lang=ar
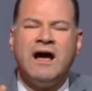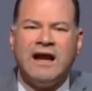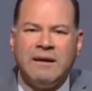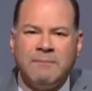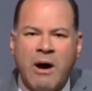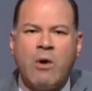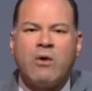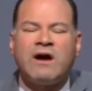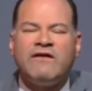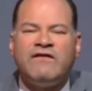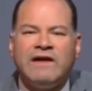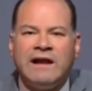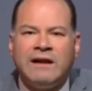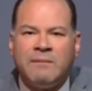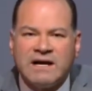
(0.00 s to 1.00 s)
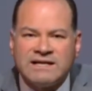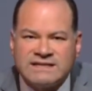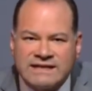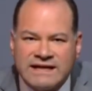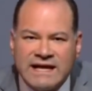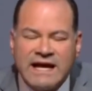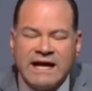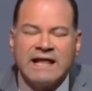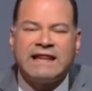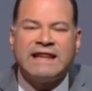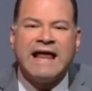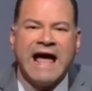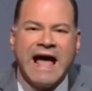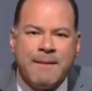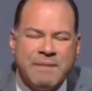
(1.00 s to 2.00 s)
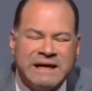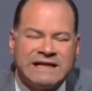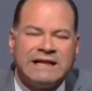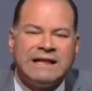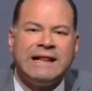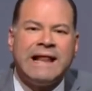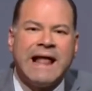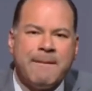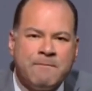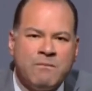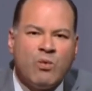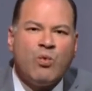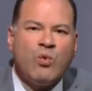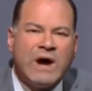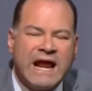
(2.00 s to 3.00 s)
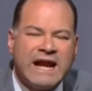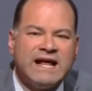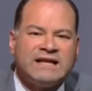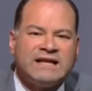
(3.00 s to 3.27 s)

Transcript: الموقف المصري ثابت لم ولن